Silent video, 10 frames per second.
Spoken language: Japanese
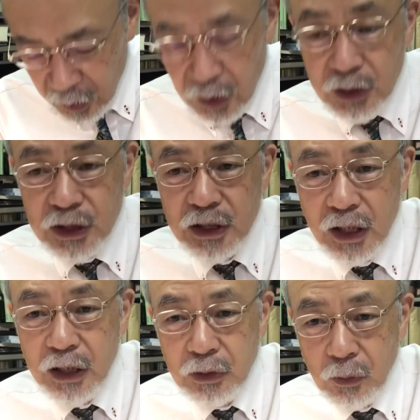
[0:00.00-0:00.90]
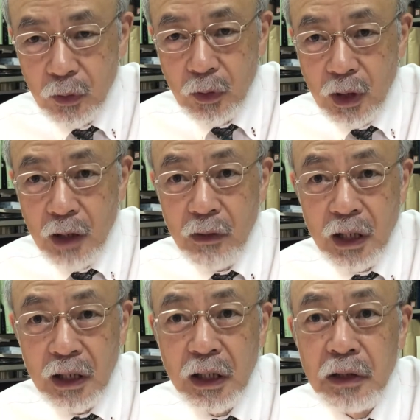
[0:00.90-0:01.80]
化しないところ変わ
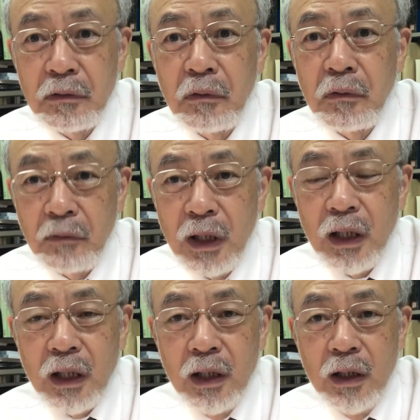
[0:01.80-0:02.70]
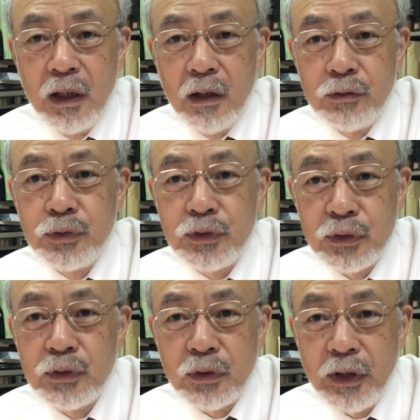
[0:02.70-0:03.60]
らないところは普通
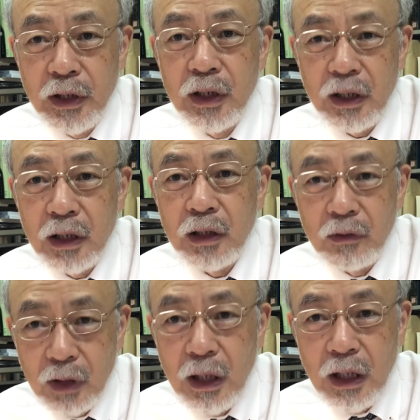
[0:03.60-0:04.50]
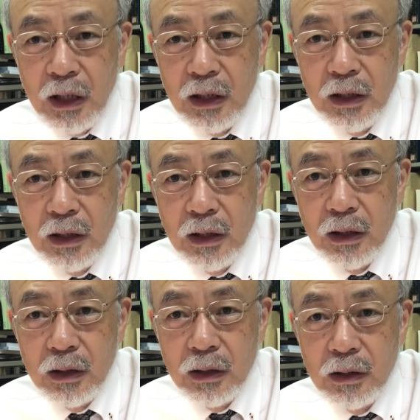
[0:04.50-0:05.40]
の変化なのか
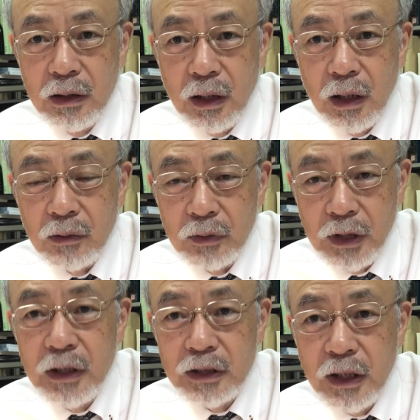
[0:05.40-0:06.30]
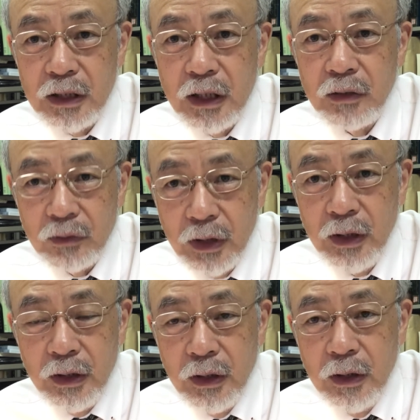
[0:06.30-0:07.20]
あの現在形の
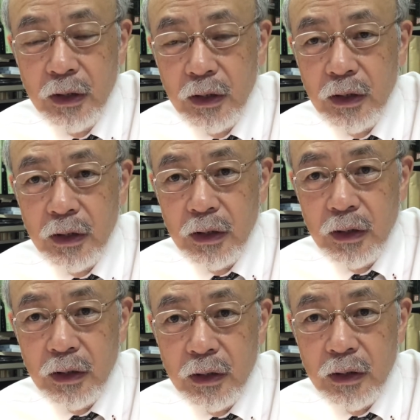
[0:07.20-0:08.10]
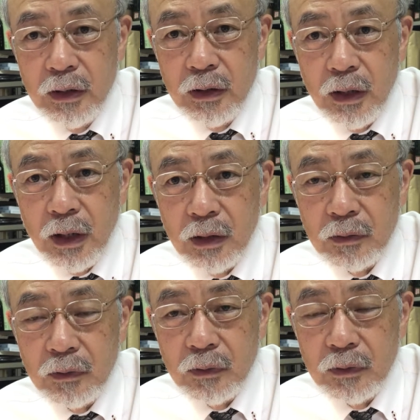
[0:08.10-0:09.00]
ね、えー、あ
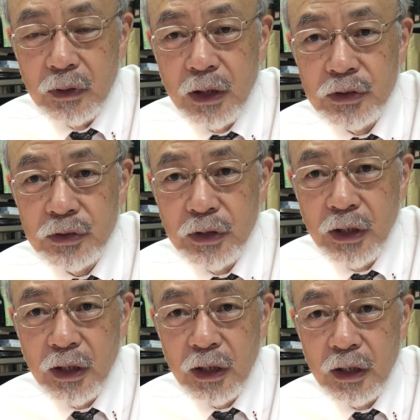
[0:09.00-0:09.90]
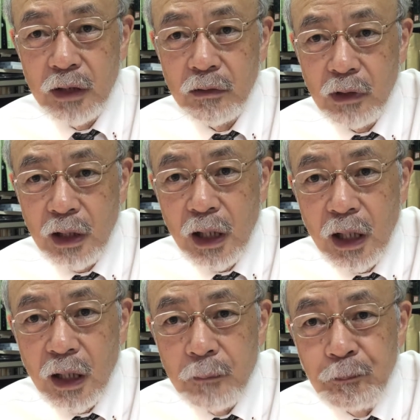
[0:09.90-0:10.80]
の単純変化なの
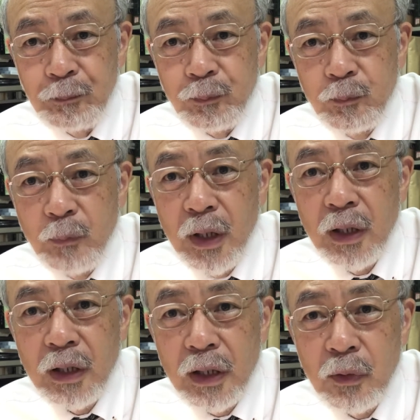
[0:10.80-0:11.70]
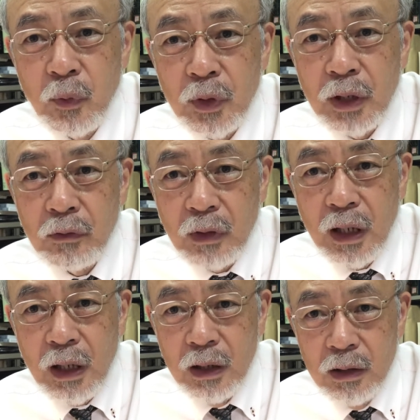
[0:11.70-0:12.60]
か命令法なの
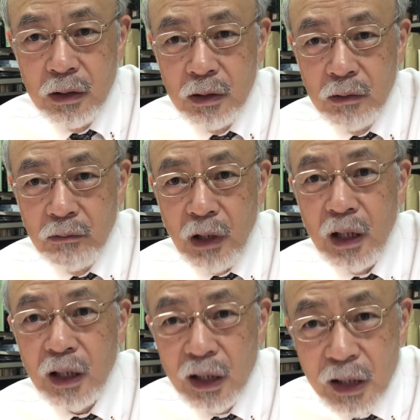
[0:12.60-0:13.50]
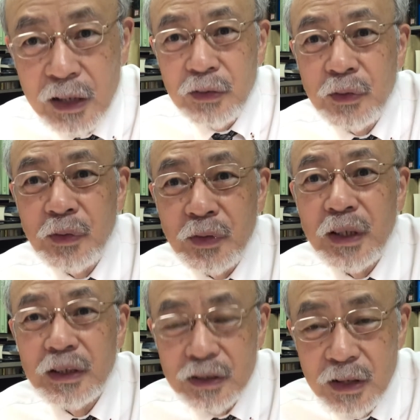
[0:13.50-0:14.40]
かわからないうこと
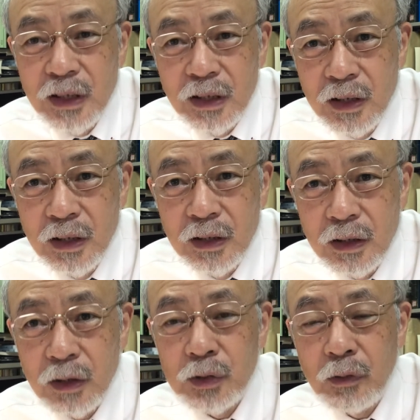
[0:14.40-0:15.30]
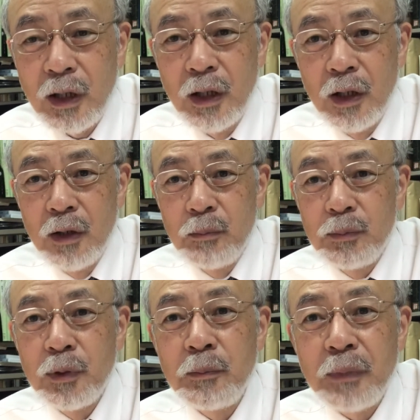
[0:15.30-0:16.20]
なんですね。だからそれは
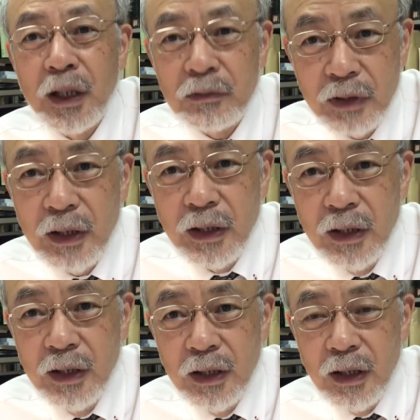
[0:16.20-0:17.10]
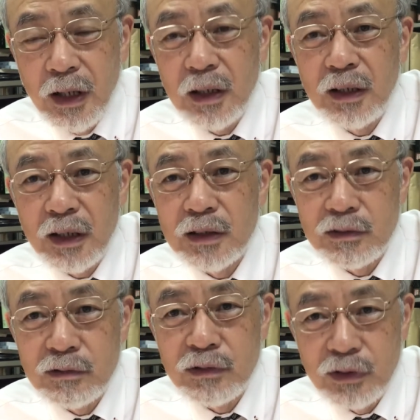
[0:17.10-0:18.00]
文脈で判断
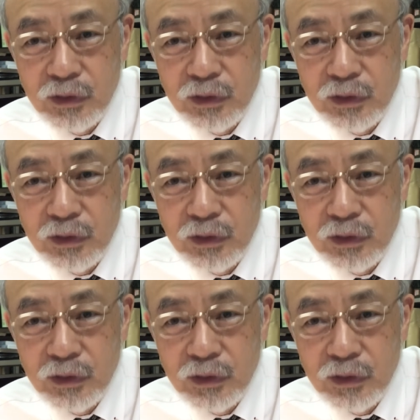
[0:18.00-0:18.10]
するという